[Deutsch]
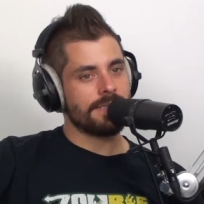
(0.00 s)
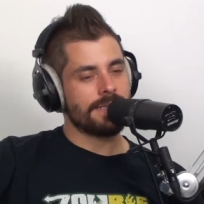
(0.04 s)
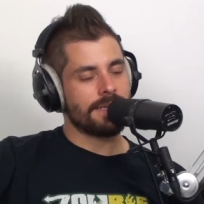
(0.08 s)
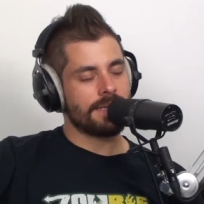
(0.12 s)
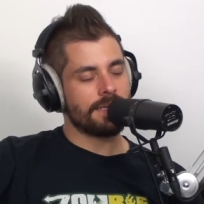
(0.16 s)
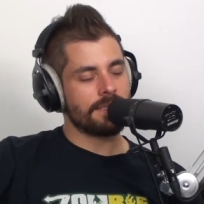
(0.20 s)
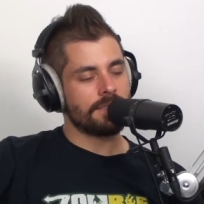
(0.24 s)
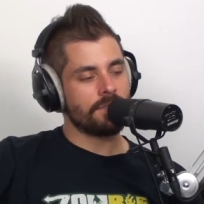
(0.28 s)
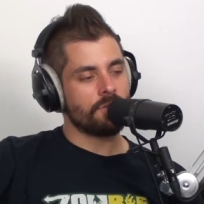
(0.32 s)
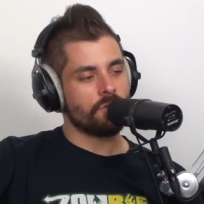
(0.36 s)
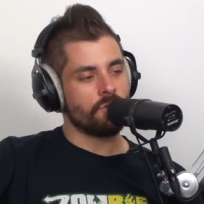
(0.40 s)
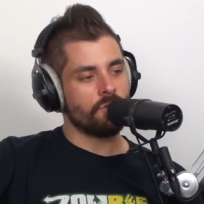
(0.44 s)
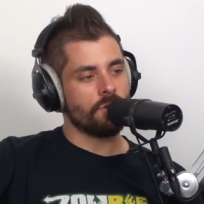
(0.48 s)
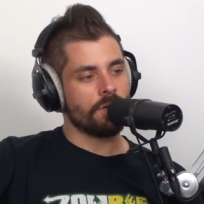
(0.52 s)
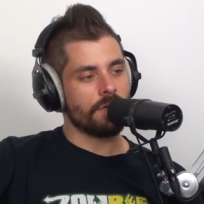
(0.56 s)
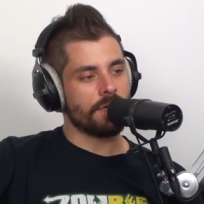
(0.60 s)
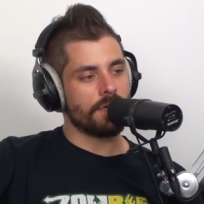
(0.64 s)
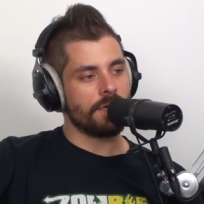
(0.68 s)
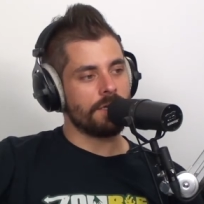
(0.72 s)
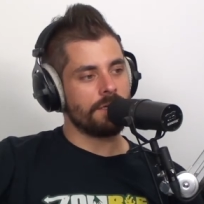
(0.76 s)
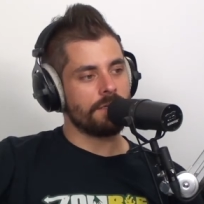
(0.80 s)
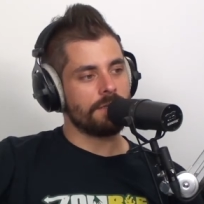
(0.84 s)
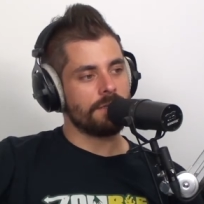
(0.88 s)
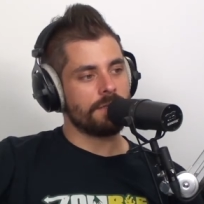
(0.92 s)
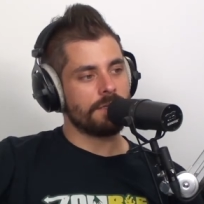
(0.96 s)
hier ja. gerade die
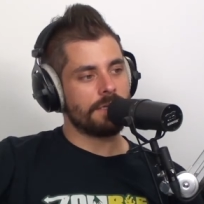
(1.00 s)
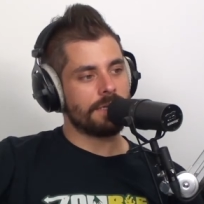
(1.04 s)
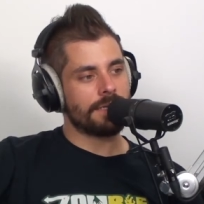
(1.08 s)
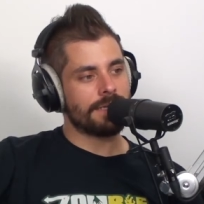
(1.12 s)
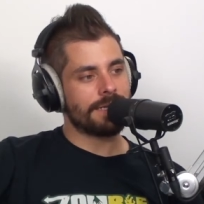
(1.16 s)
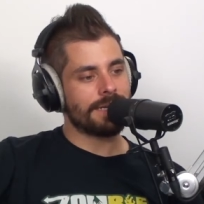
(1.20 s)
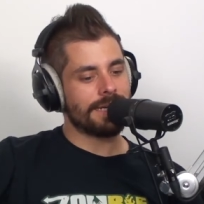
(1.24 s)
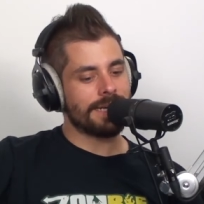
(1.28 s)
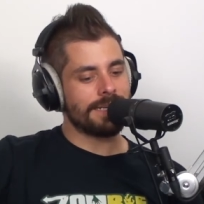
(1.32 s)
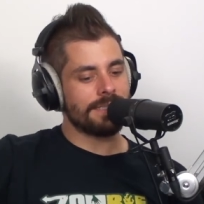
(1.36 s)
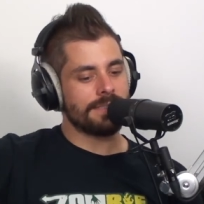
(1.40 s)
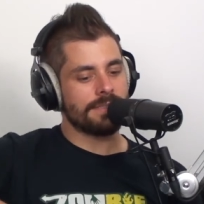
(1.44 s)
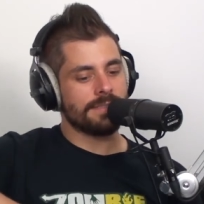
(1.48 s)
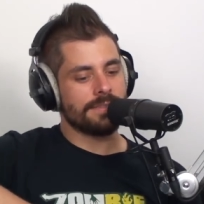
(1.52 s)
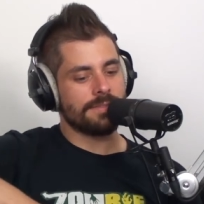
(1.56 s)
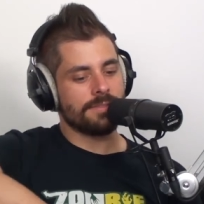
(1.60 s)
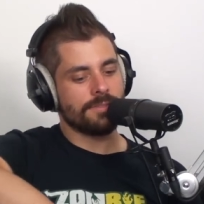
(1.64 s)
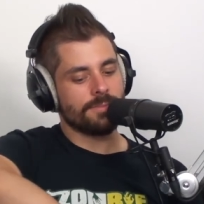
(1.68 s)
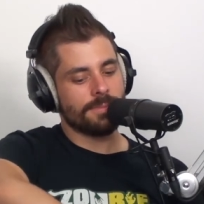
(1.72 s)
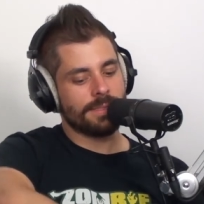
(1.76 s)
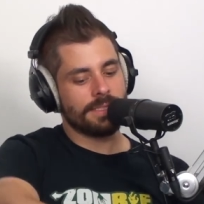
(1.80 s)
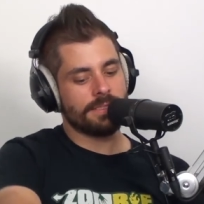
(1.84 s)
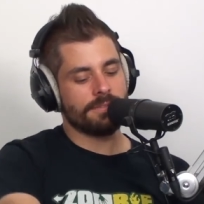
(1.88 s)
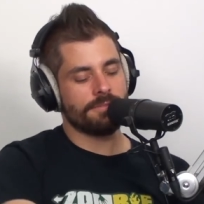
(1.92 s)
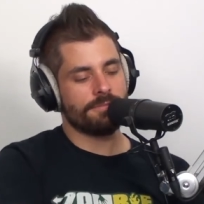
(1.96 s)
Hörer
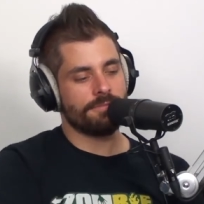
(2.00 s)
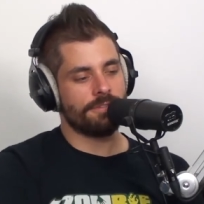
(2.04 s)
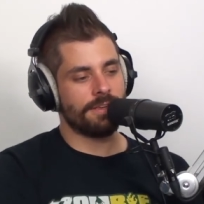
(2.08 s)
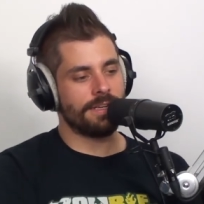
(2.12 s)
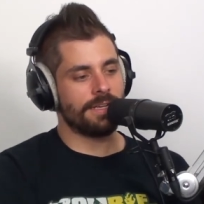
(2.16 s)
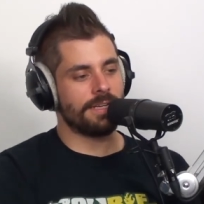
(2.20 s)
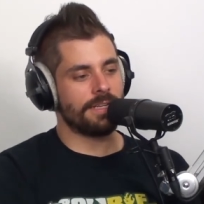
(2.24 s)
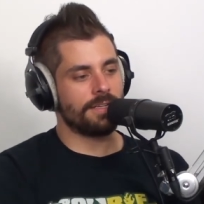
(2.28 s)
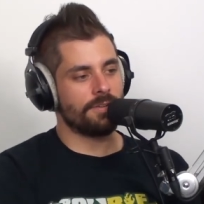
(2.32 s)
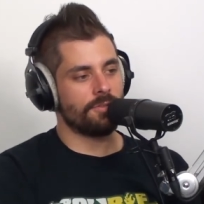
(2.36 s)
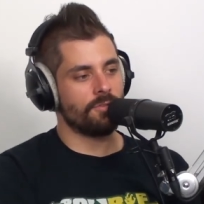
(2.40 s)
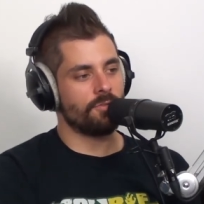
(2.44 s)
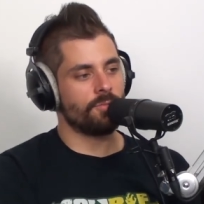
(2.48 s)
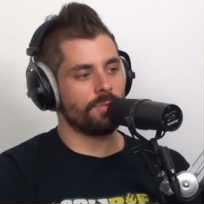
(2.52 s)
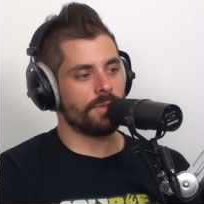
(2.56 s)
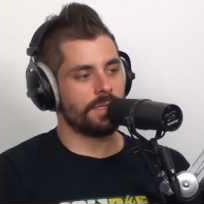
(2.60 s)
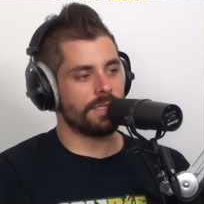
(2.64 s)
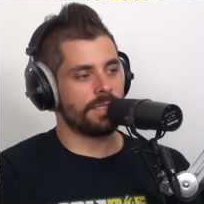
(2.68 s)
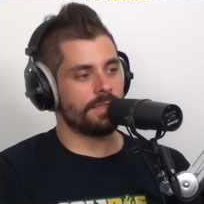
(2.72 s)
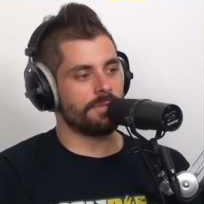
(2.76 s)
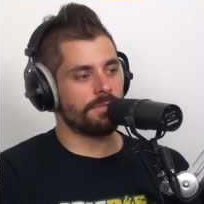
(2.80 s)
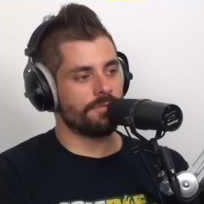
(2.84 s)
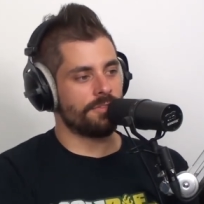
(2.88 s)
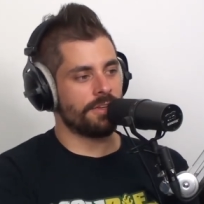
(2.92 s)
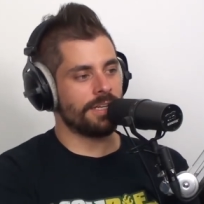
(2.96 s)
kratzen so mit den Fingern
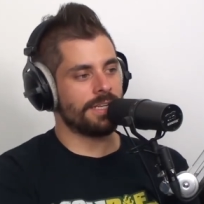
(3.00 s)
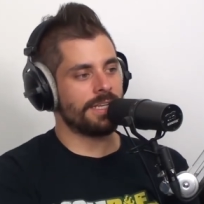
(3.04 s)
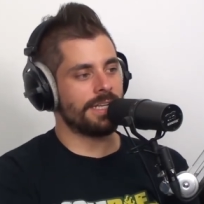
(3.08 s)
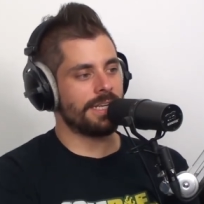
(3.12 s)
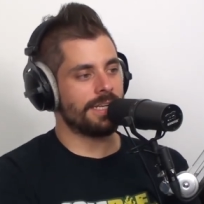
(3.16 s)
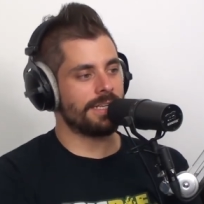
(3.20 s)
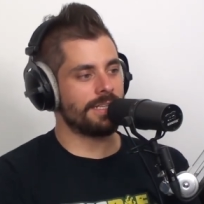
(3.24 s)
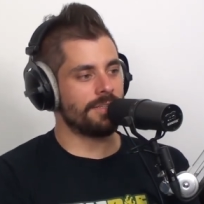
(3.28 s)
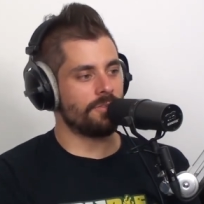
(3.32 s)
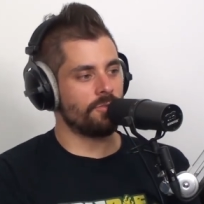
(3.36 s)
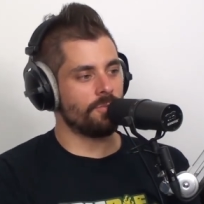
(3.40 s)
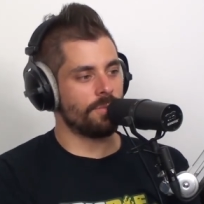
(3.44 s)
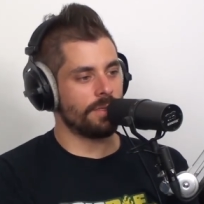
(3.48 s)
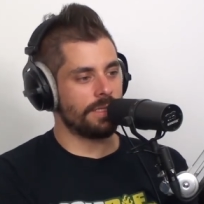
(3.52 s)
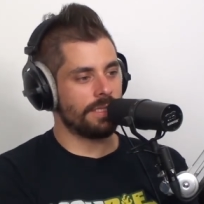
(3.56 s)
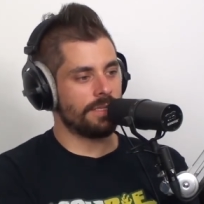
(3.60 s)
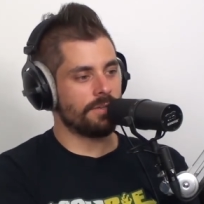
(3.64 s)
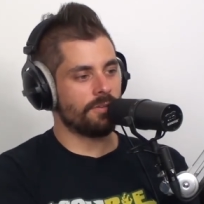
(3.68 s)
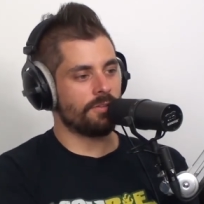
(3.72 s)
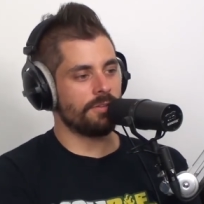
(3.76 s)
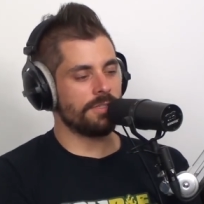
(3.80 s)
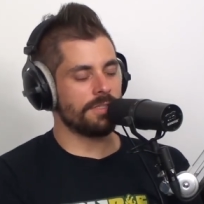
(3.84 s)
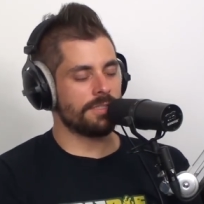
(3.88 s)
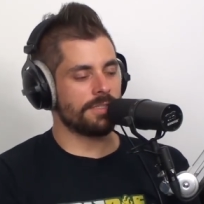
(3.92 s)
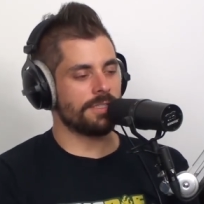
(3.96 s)
über den Fingernägeln über
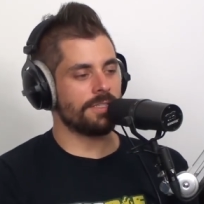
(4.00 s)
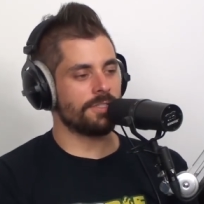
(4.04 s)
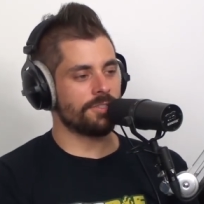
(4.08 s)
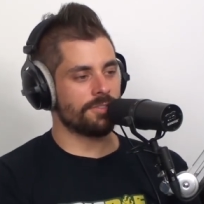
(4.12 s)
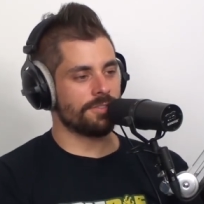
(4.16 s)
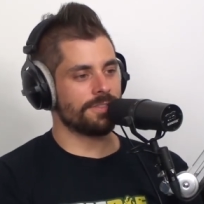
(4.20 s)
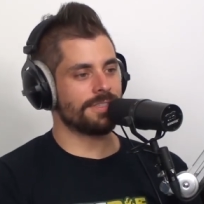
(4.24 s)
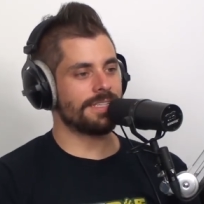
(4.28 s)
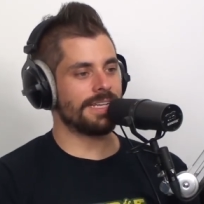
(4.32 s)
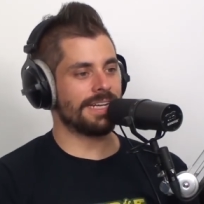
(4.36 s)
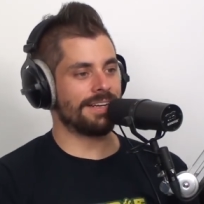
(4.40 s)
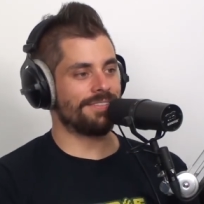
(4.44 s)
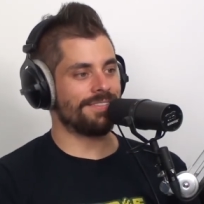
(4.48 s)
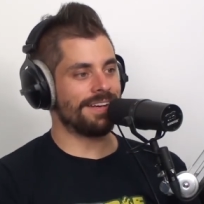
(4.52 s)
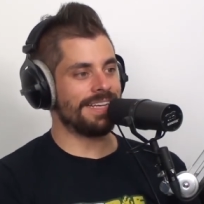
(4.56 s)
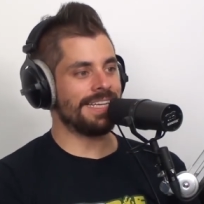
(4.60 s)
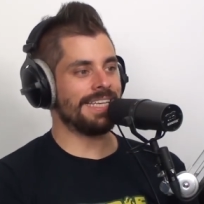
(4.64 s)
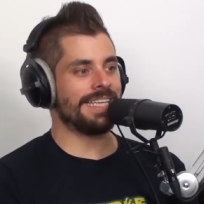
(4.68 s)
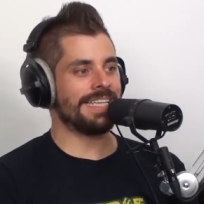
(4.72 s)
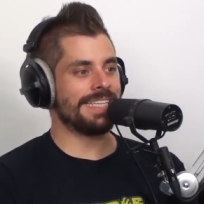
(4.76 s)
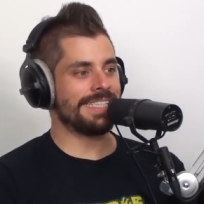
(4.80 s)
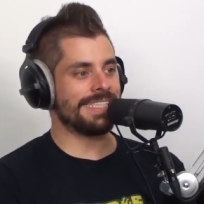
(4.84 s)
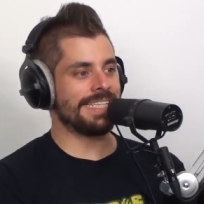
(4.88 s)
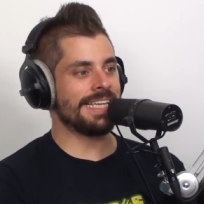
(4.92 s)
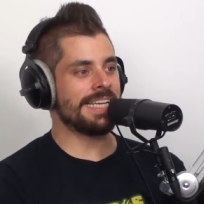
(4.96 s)
den Holztisch und sagen,
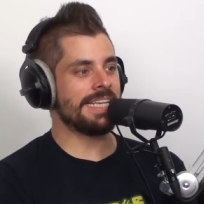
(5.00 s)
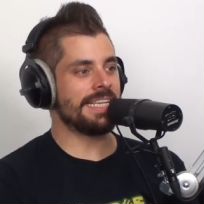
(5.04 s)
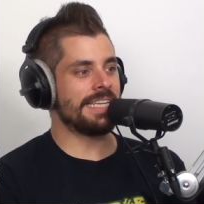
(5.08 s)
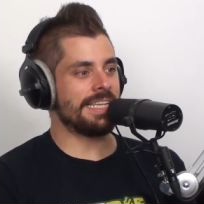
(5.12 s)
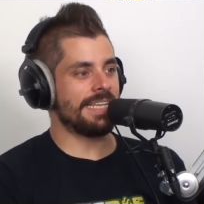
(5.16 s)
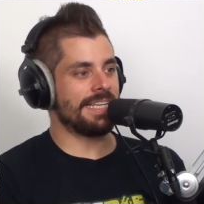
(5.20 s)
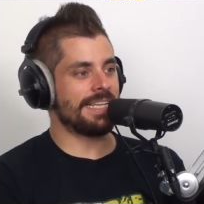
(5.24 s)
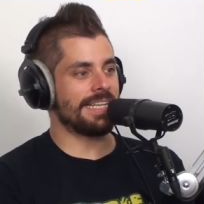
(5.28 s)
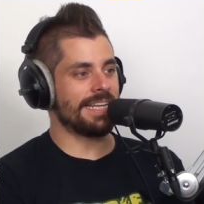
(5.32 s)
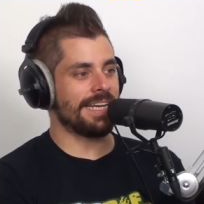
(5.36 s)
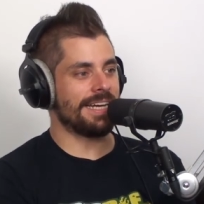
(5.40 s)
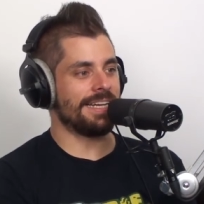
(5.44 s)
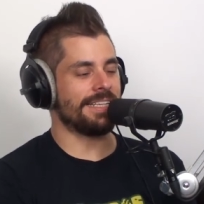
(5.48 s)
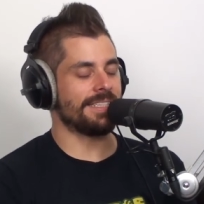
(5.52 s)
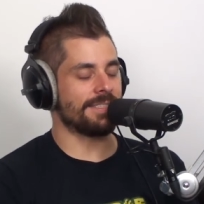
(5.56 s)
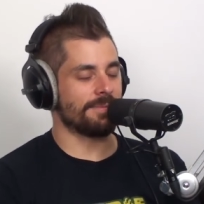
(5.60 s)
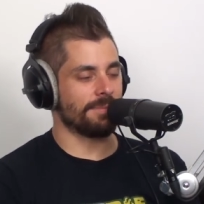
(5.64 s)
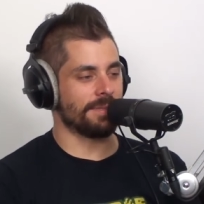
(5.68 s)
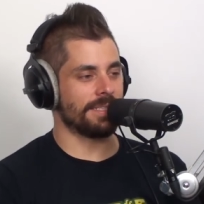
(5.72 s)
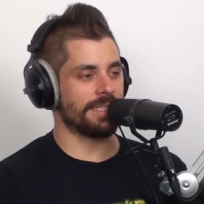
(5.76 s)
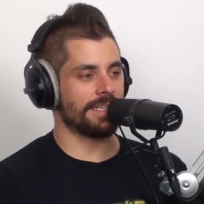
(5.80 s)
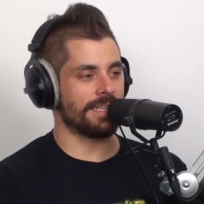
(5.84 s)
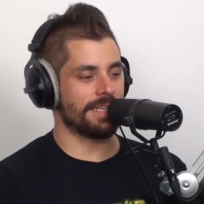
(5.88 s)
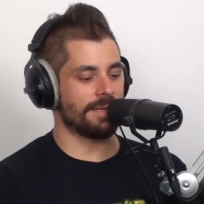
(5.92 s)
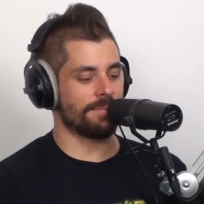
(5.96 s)
welche sind die
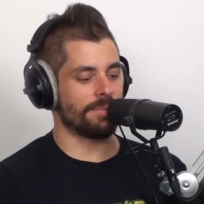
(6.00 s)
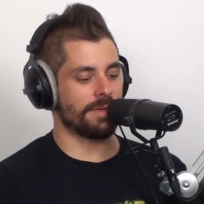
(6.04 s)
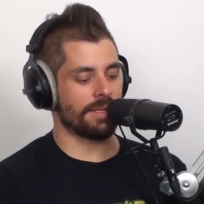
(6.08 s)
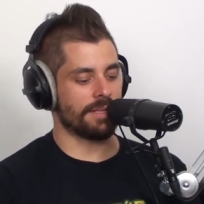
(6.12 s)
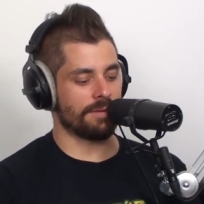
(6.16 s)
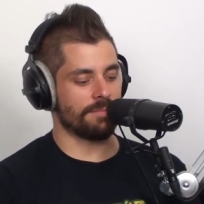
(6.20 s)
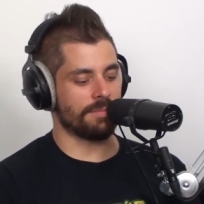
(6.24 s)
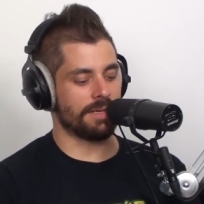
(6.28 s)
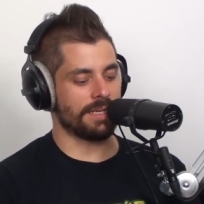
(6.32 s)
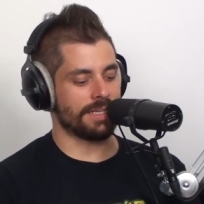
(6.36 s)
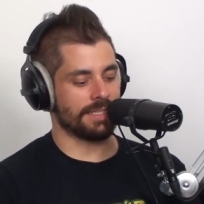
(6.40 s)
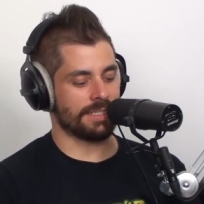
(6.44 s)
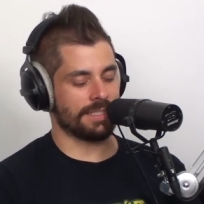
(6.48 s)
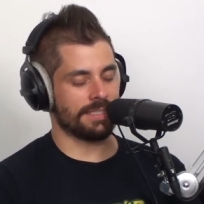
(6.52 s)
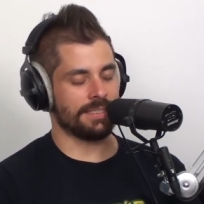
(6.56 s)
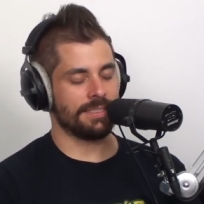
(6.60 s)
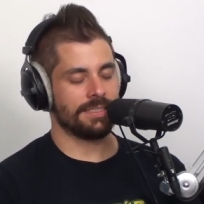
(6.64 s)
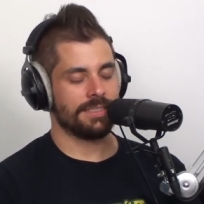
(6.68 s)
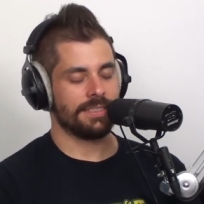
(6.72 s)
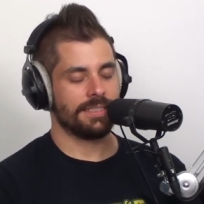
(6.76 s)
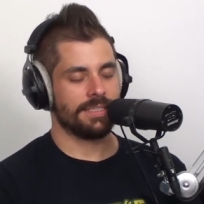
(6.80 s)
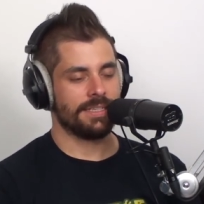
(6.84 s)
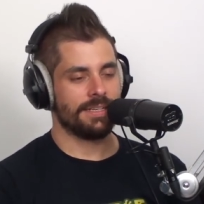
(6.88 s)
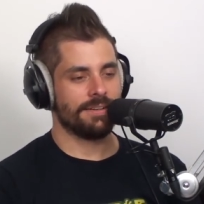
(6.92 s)
Kleins mit den Kapitelmarken?